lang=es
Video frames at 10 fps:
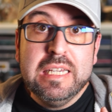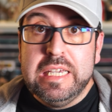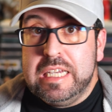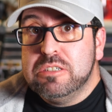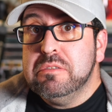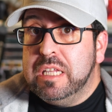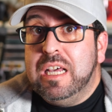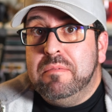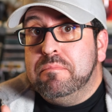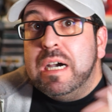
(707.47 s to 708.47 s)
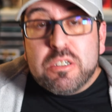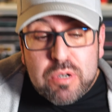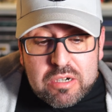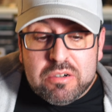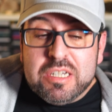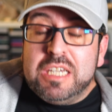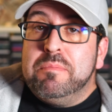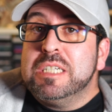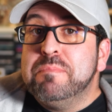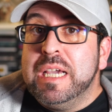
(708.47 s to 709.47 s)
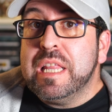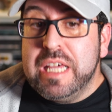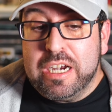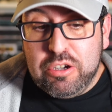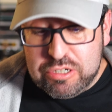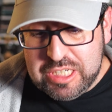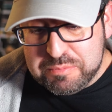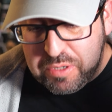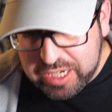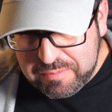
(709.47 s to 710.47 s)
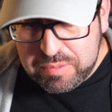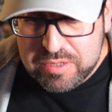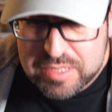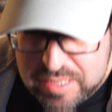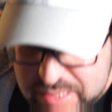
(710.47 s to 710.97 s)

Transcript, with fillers: Y eso te da más juego y más pie a hacer cosas. Por ejemplo,